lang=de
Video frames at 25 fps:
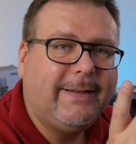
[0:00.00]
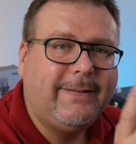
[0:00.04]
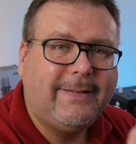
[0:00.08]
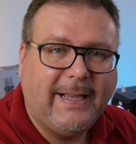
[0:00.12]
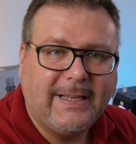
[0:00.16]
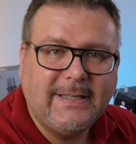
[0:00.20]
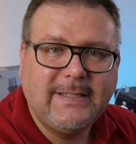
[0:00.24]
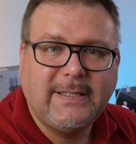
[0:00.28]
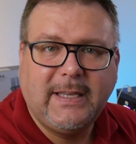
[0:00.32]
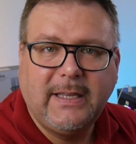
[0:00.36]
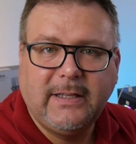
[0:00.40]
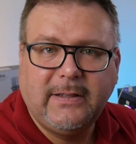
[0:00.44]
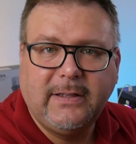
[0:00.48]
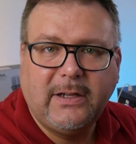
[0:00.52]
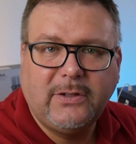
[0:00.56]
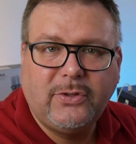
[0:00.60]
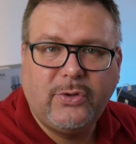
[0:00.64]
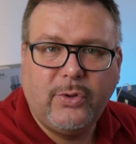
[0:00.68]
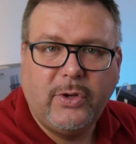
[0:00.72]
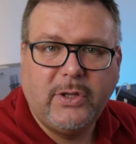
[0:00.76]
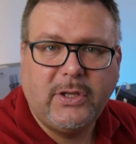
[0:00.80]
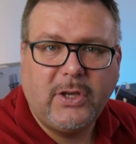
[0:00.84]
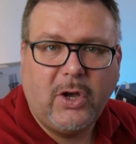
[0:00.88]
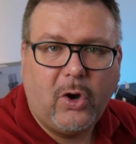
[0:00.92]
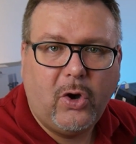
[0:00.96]
Das geht
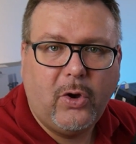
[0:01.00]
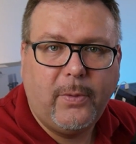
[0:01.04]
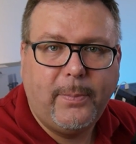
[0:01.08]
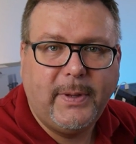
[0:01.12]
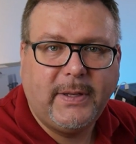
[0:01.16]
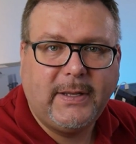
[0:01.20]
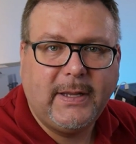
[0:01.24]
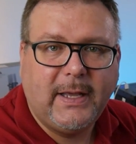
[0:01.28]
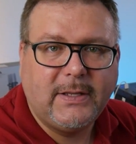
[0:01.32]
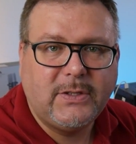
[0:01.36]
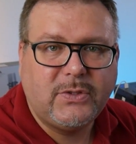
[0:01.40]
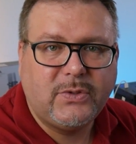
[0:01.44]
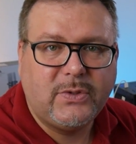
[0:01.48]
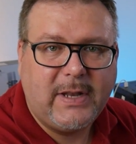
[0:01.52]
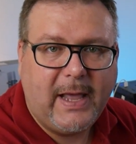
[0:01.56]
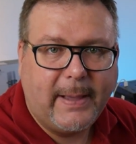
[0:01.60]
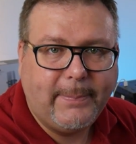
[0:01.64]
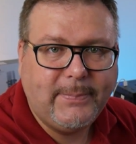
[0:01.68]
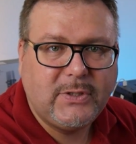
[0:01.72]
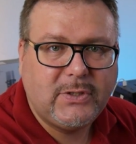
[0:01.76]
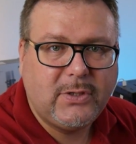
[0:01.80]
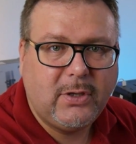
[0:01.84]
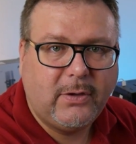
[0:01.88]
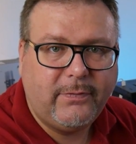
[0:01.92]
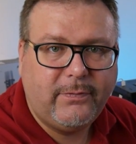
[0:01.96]
natürlich auch mit der
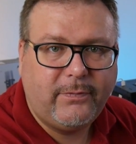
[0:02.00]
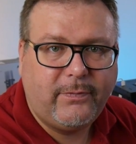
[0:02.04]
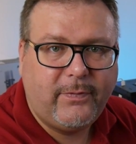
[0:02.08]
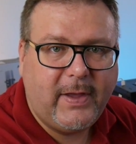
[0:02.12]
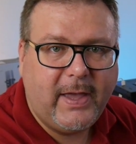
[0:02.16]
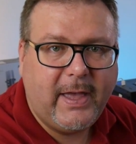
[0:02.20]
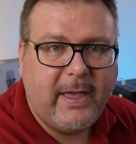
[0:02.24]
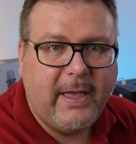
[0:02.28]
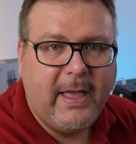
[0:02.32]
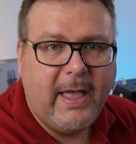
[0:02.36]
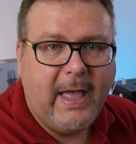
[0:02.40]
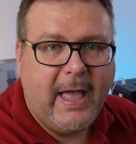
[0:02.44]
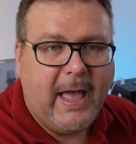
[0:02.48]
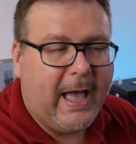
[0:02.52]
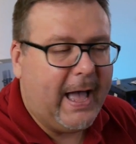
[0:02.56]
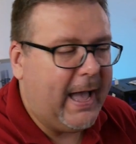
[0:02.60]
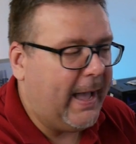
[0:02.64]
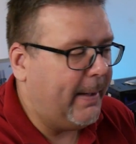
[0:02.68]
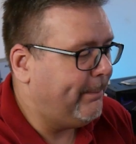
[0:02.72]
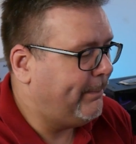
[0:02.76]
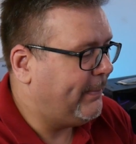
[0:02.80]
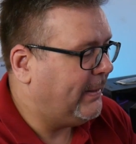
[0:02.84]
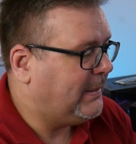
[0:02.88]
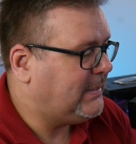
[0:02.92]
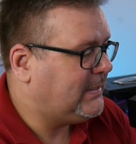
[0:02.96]
Synapse-Software
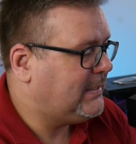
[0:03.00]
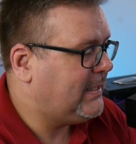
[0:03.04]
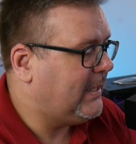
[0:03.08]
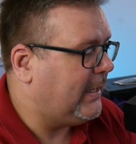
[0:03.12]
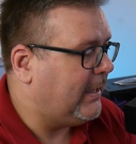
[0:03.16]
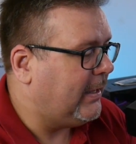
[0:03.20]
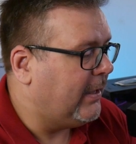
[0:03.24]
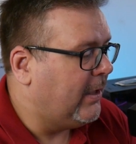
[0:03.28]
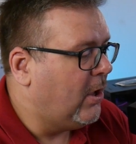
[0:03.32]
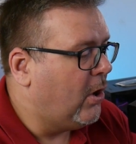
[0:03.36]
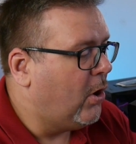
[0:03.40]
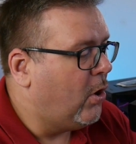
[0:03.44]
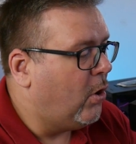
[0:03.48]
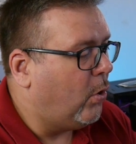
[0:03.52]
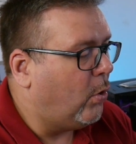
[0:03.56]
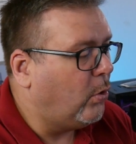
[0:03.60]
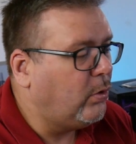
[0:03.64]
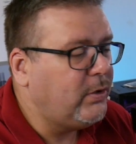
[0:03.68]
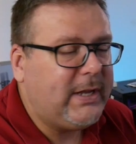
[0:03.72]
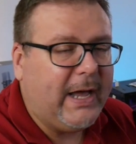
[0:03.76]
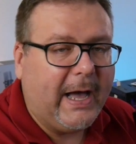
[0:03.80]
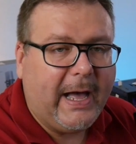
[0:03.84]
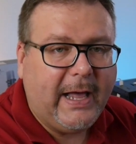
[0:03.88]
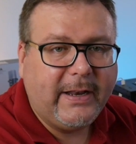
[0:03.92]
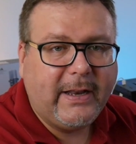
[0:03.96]
am PC.
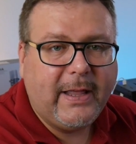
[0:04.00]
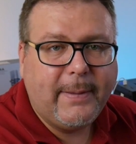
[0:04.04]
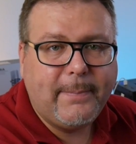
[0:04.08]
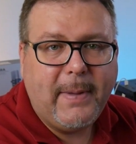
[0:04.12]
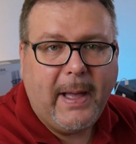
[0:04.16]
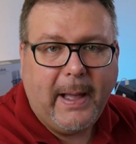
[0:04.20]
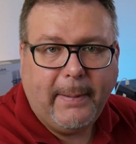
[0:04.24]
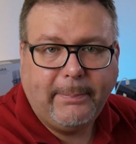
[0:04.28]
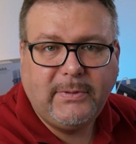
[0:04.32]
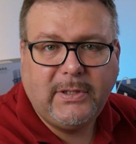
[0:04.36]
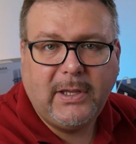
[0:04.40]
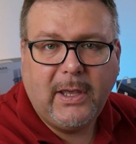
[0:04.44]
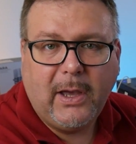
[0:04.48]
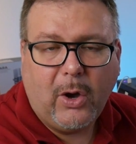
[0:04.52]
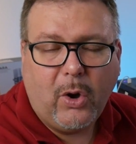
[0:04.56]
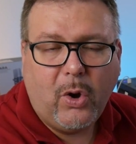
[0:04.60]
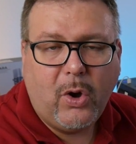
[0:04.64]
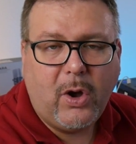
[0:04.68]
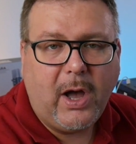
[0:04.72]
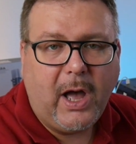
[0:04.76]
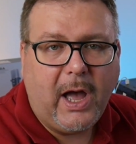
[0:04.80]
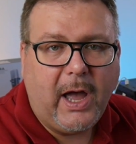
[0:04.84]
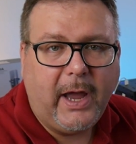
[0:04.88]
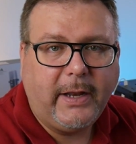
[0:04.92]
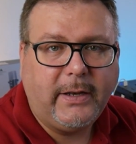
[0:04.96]
Unter anderem habt ihr
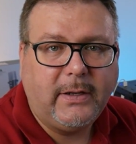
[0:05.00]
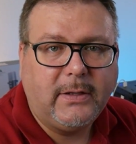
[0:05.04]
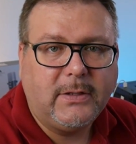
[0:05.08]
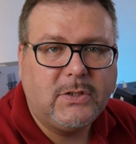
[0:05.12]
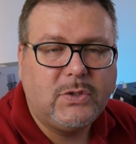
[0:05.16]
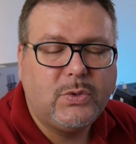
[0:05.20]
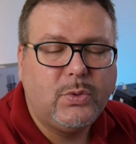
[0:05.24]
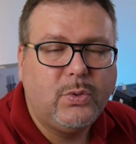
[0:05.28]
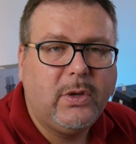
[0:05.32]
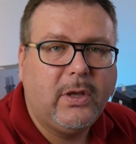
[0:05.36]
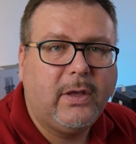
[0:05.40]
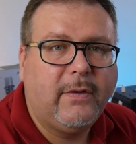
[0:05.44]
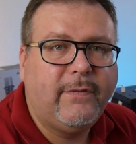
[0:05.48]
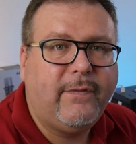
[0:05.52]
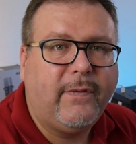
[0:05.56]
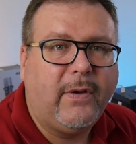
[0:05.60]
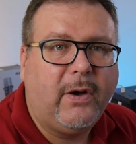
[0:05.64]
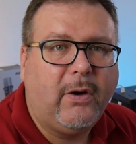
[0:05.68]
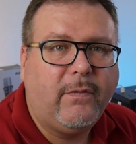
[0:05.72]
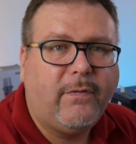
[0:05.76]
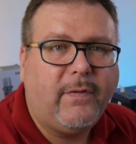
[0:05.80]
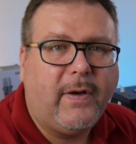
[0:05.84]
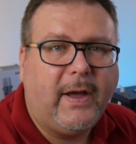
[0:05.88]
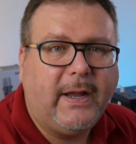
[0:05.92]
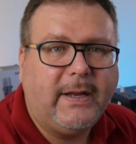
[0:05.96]
auch einen Zugriff
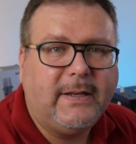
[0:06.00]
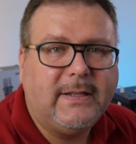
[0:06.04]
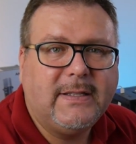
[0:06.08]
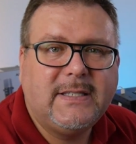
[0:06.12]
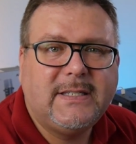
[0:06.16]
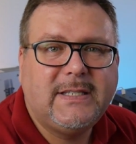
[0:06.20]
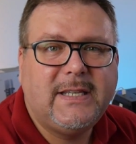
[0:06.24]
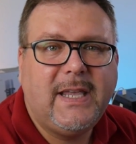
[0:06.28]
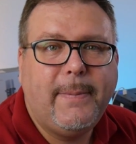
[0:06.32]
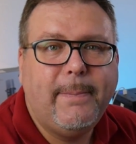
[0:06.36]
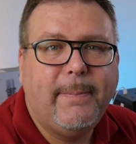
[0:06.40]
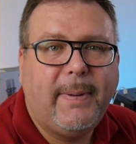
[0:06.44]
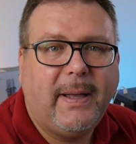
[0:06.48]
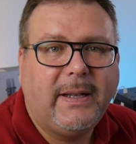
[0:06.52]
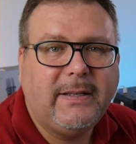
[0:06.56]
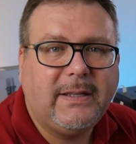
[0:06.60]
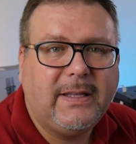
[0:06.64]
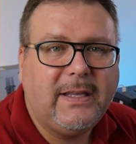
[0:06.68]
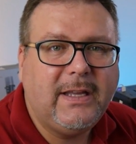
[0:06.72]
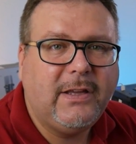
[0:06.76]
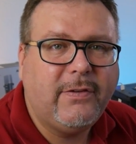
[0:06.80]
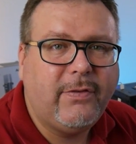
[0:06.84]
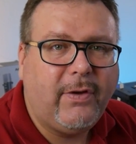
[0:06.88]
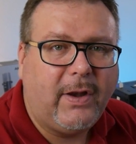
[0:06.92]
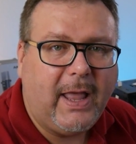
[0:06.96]
auf einen 10-Band
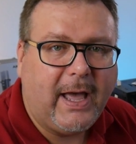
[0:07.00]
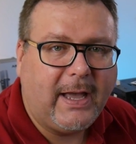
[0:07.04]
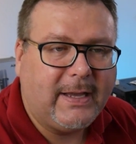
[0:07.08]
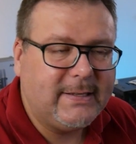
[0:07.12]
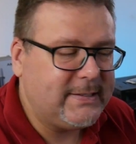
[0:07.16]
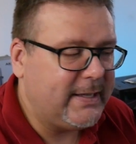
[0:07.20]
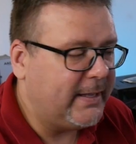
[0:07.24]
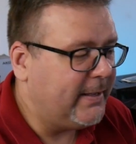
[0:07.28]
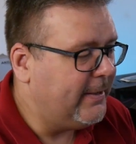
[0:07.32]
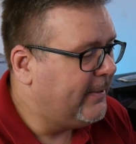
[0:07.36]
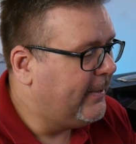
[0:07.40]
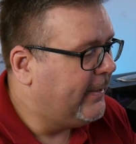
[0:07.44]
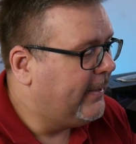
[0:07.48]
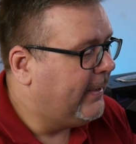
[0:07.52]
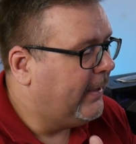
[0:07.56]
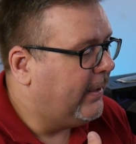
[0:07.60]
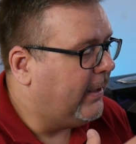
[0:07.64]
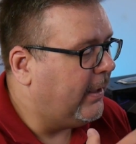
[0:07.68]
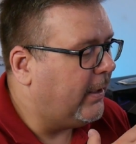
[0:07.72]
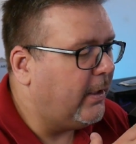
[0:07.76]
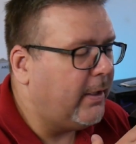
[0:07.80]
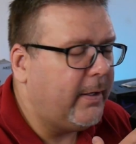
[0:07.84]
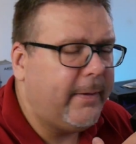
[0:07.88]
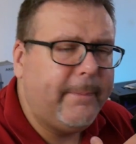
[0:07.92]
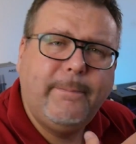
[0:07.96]
Equalizer
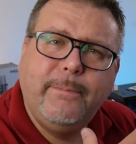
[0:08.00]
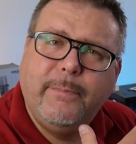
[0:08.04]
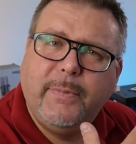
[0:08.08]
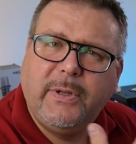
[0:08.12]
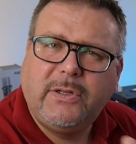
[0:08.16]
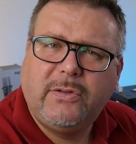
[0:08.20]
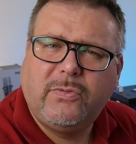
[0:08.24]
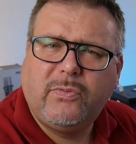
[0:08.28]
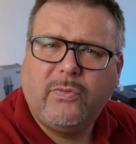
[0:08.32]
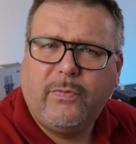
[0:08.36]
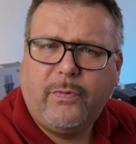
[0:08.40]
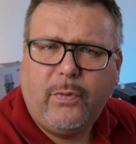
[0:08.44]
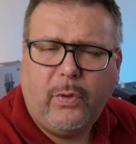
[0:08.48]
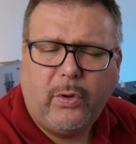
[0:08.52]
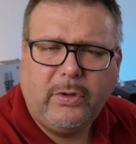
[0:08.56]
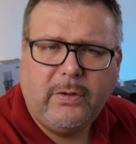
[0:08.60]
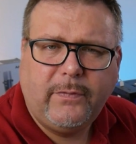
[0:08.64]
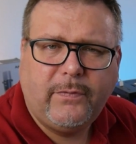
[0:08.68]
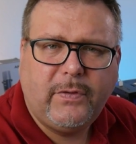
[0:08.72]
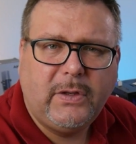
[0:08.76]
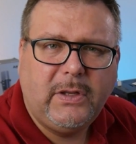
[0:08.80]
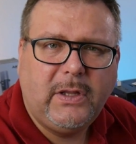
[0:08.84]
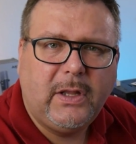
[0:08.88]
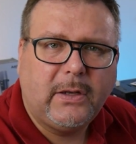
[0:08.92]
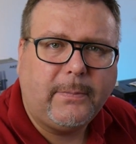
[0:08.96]
äh, mit
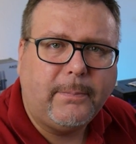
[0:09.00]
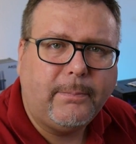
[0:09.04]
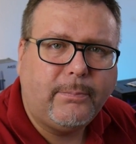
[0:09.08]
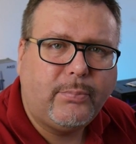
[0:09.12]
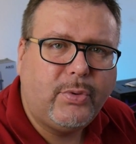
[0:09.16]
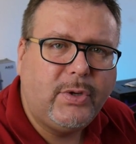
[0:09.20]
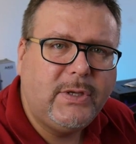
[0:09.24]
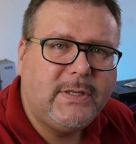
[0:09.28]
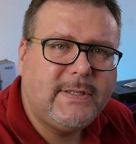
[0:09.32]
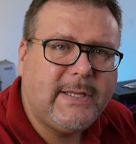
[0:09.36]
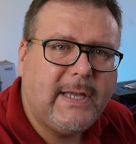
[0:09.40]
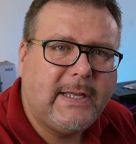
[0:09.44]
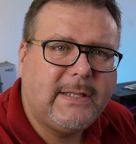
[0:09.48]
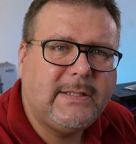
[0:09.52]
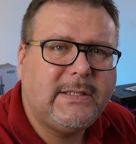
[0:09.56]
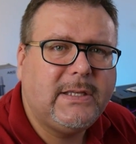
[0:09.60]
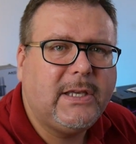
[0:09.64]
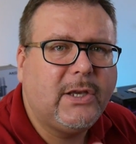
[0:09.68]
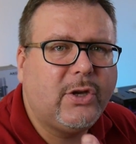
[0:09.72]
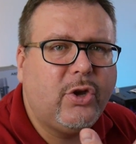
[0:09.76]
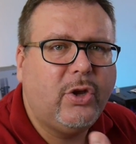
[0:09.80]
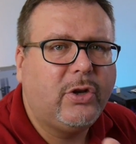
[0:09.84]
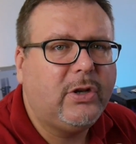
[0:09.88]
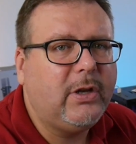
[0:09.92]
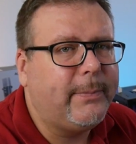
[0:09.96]
vordefinierten Presets.
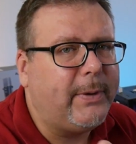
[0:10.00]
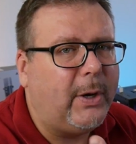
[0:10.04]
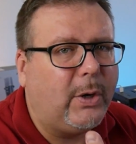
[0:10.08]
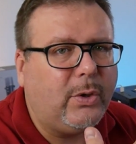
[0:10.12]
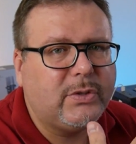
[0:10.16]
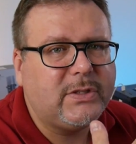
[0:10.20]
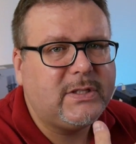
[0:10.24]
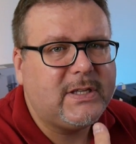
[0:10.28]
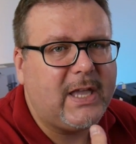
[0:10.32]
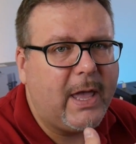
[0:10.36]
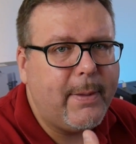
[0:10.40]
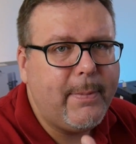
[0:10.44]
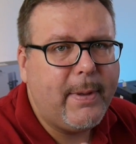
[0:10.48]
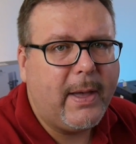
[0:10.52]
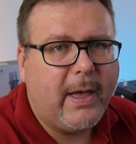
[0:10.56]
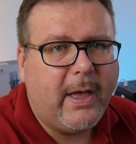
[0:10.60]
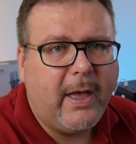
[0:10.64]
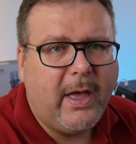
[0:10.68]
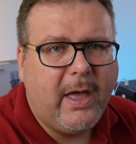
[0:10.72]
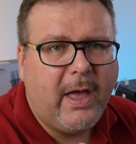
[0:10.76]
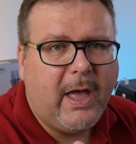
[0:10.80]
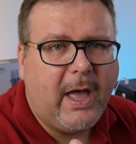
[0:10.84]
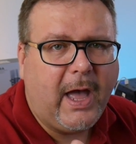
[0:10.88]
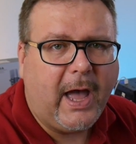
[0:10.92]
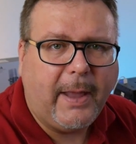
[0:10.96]
Ihr könnt aber auch
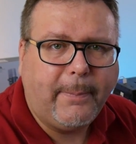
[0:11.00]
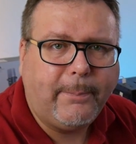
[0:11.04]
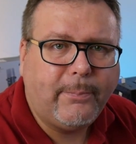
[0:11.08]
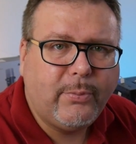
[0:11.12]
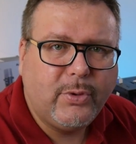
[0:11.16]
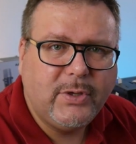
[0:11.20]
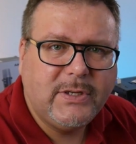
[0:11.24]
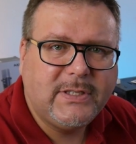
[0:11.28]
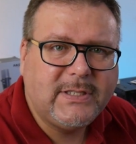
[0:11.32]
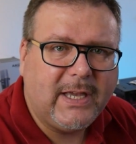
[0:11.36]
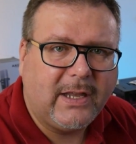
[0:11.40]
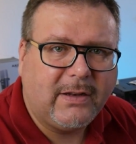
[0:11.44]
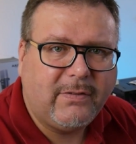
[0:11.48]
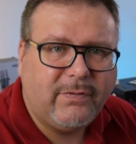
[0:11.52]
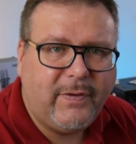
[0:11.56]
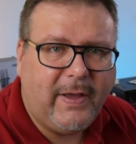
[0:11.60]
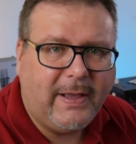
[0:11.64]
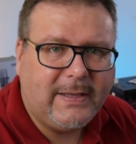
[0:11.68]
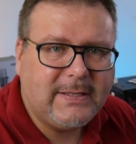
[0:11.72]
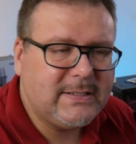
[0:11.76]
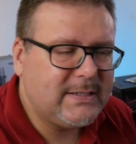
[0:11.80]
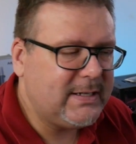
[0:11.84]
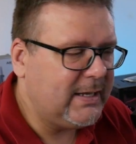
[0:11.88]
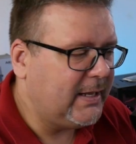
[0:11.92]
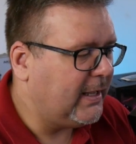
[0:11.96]
selber ein Preset
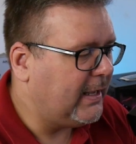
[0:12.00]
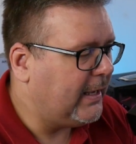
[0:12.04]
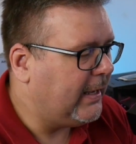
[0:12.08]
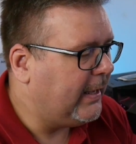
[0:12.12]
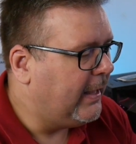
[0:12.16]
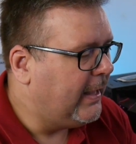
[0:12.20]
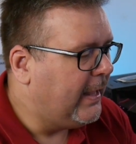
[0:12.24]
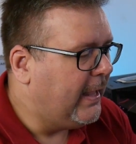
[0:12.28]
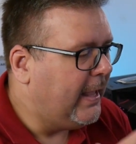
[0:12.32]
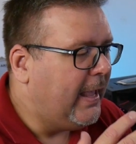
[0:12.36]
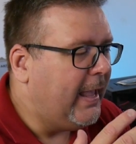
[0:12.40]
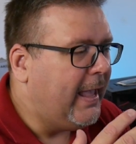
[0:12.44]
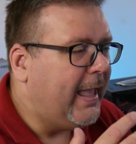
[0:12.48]
festlegen.